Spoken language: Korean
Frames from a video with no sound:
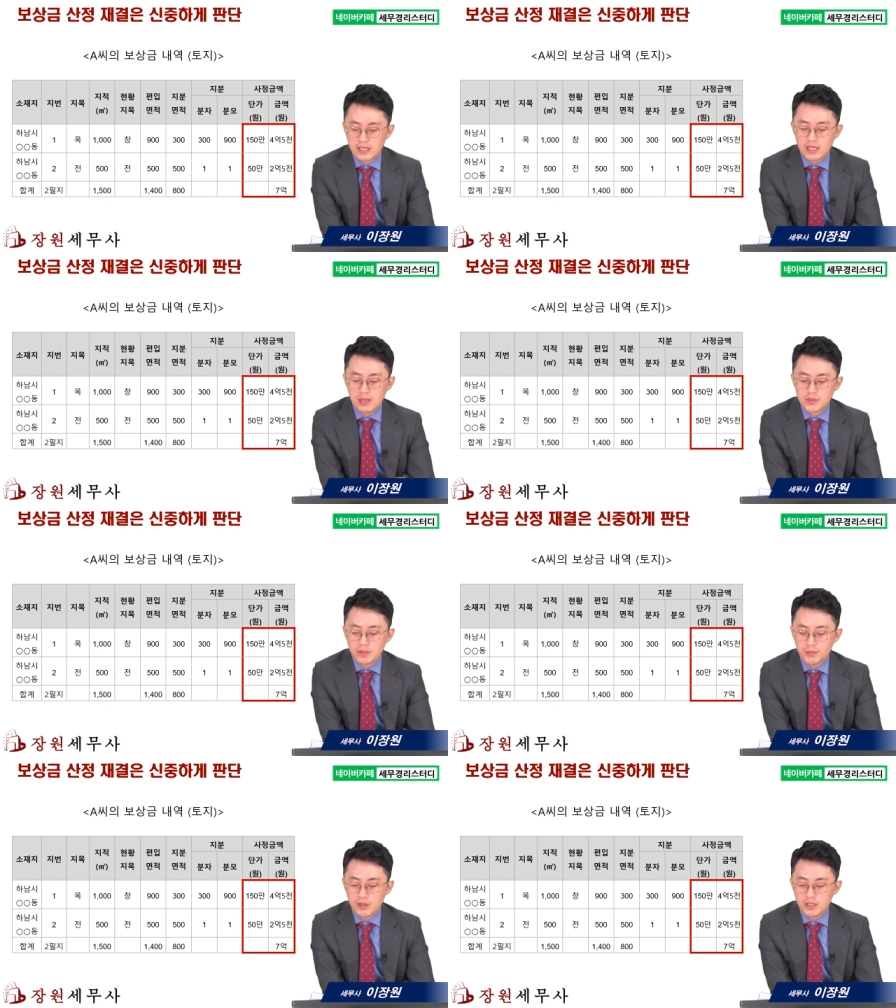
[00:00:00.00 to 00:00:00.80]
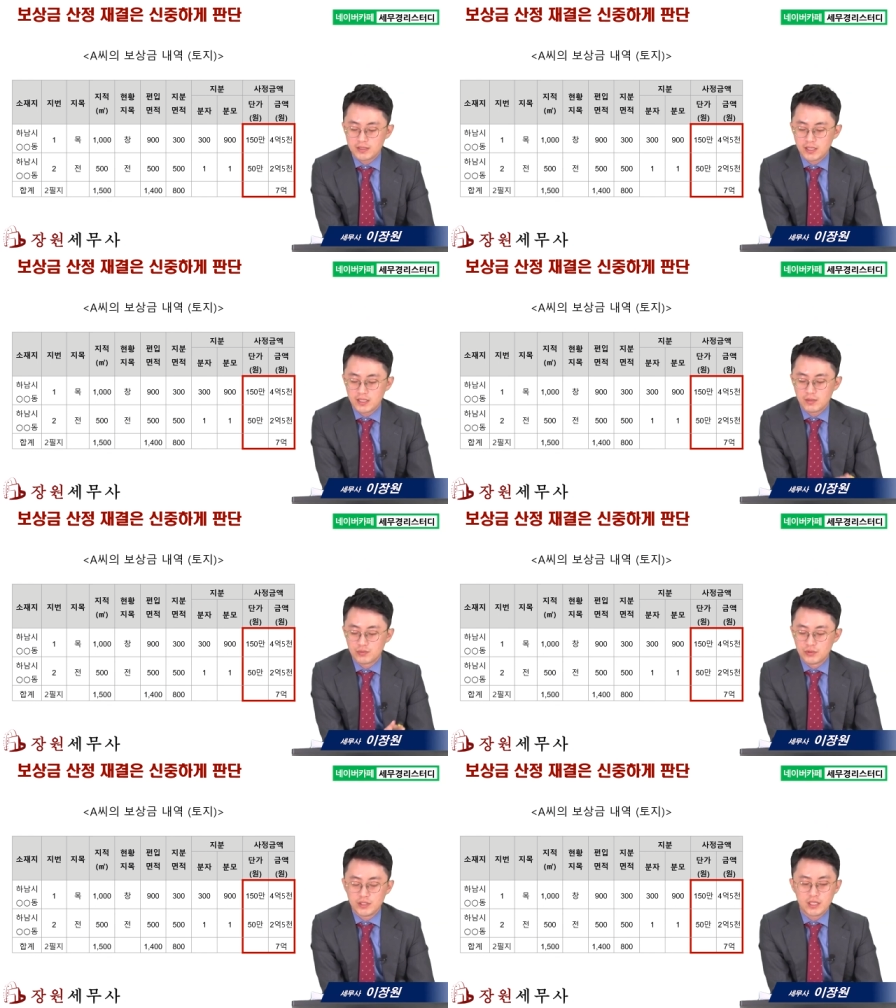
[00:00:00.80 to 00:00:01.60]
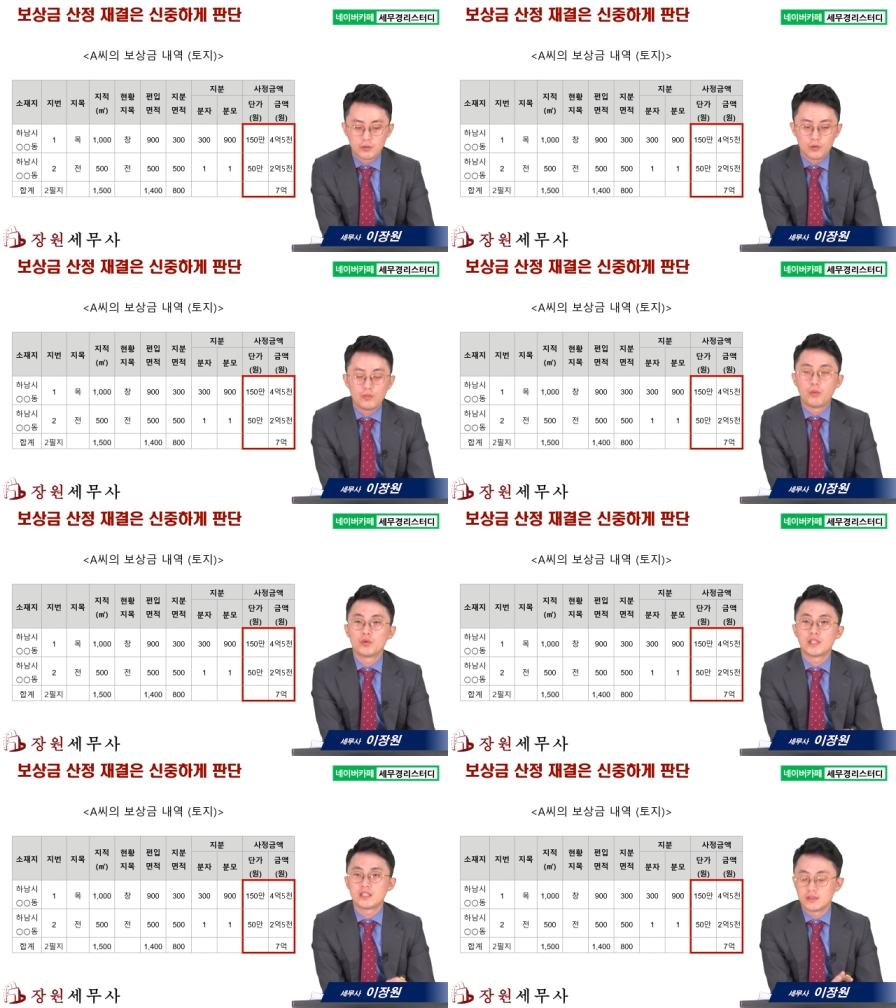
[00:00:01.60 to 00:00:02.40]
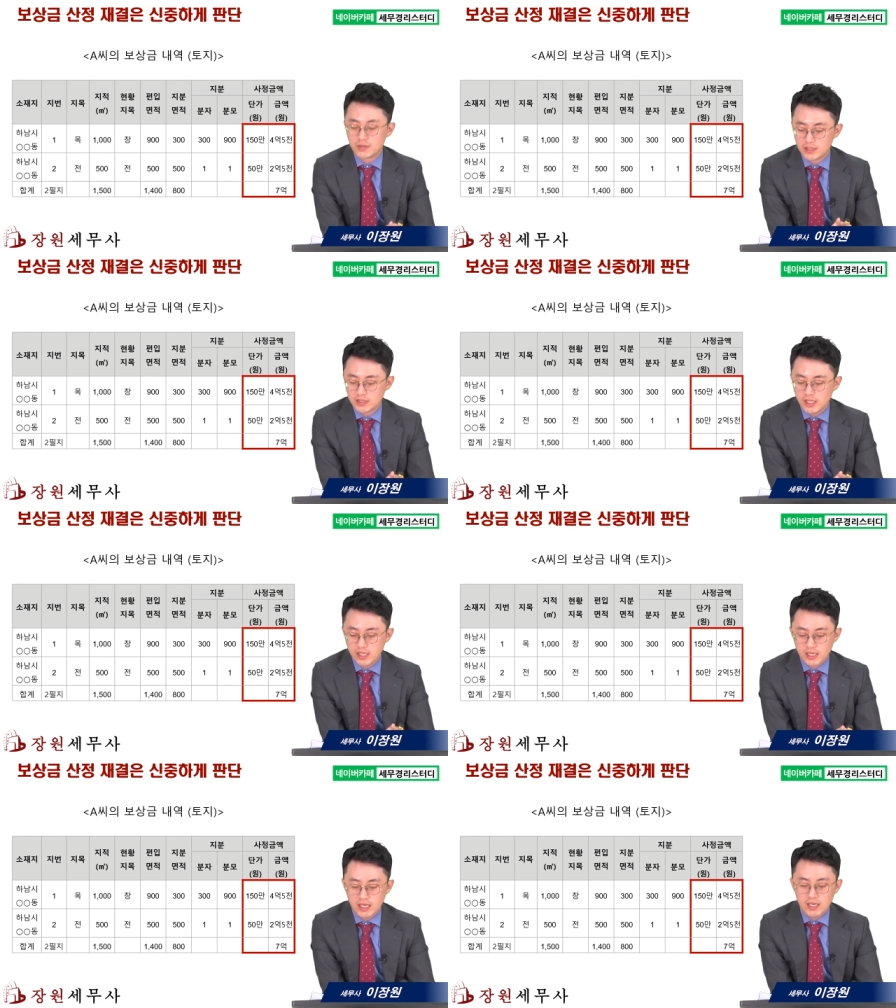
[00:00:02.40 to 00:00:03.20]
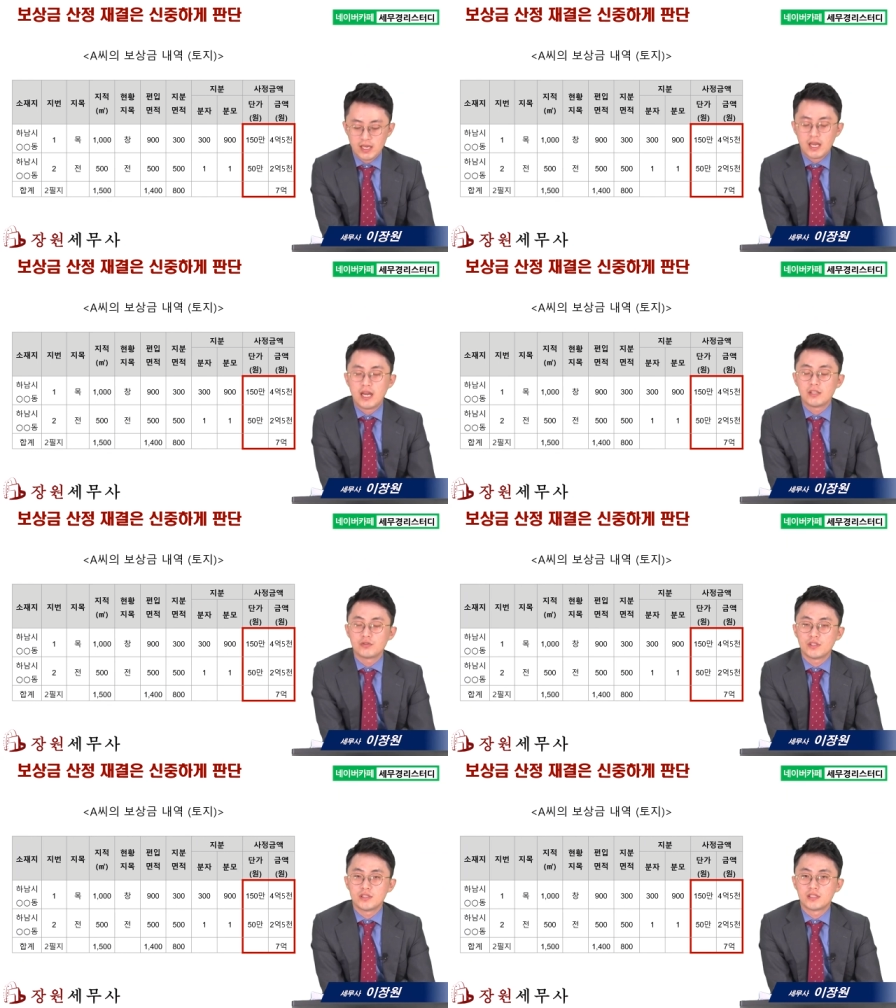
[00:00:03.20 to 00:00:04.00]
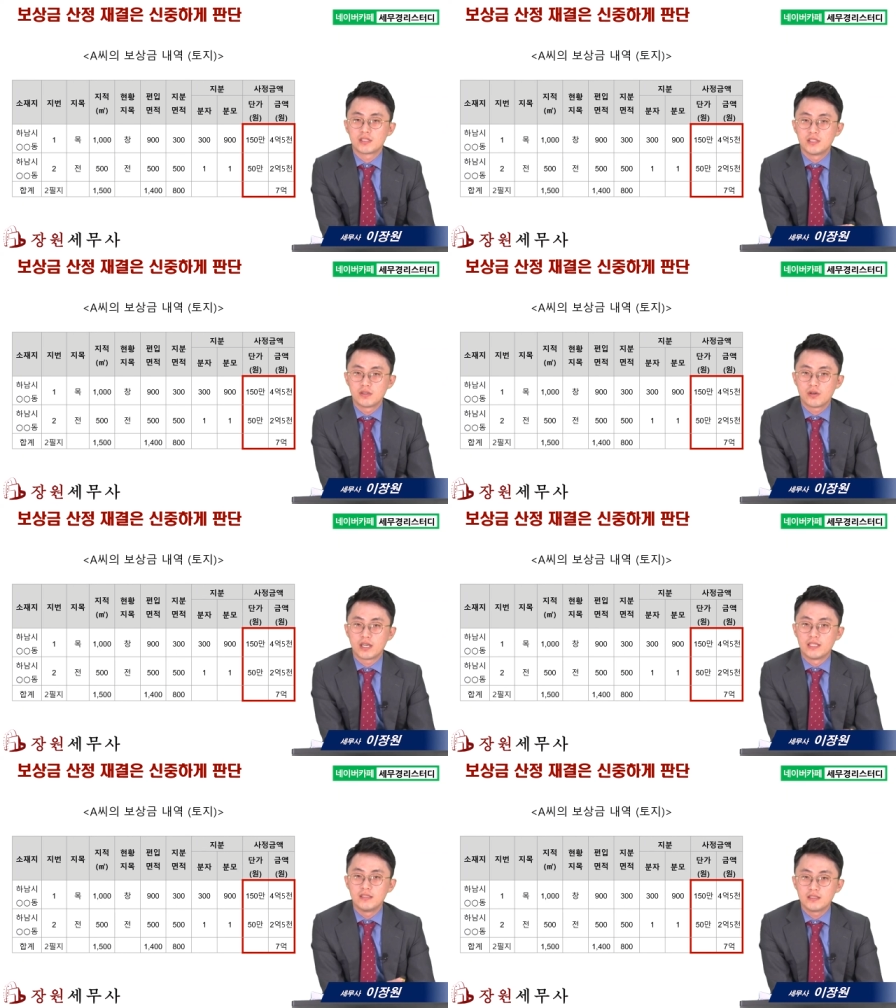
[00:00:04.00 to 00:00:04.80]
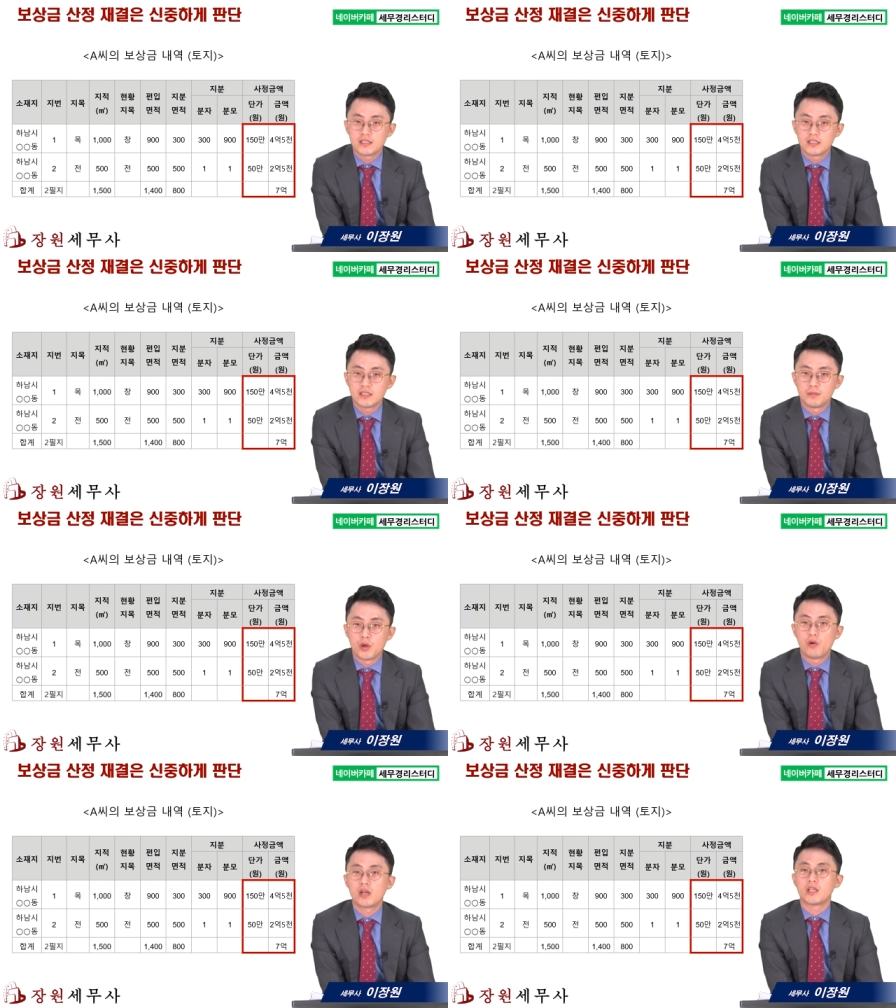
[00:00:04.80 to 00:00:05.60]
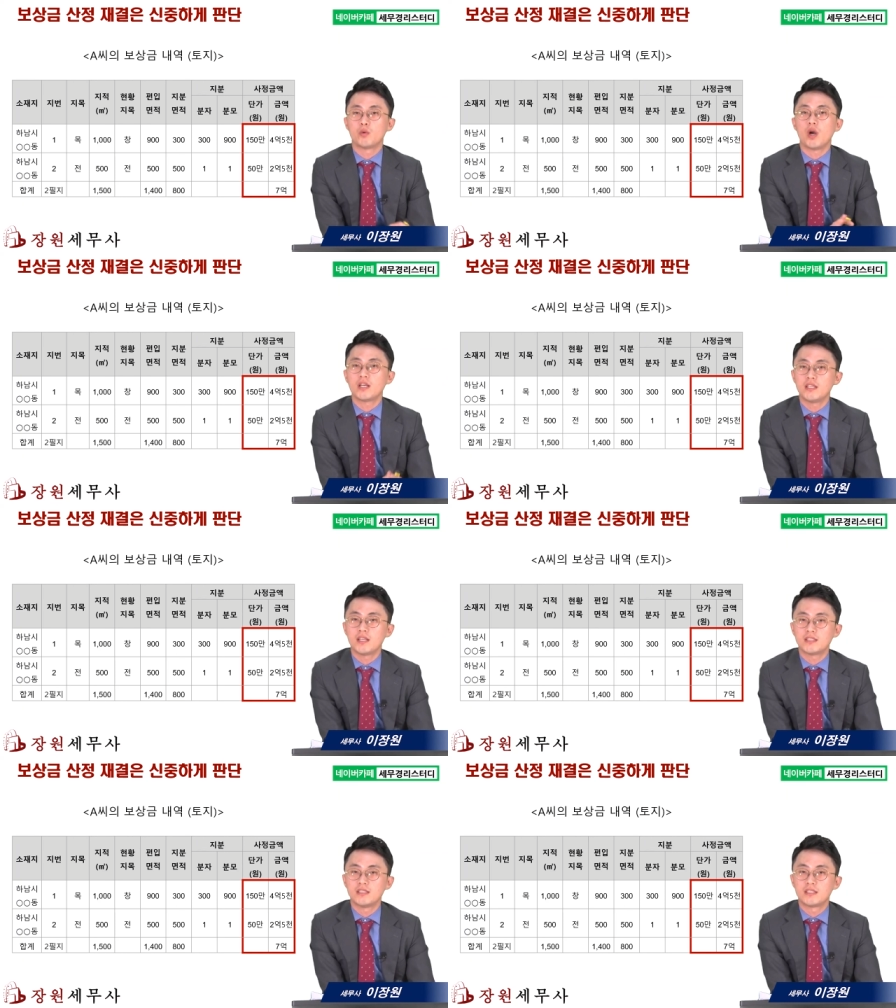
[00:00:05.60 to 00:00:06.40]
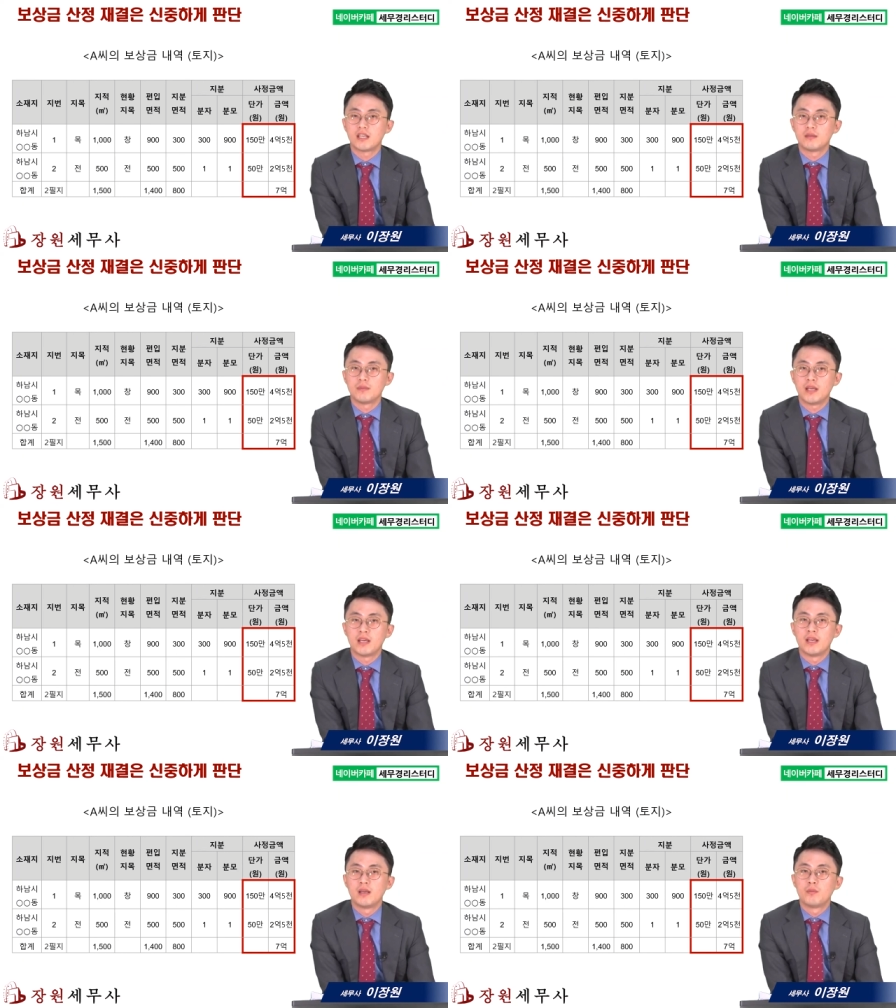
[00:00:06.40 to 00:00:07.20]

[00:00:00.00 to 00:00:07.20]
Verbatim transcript: 감정평가사에게 문의하고 보상금 증액에 할 수 있는 근거가 있는지를 명확히 확인하신 다음에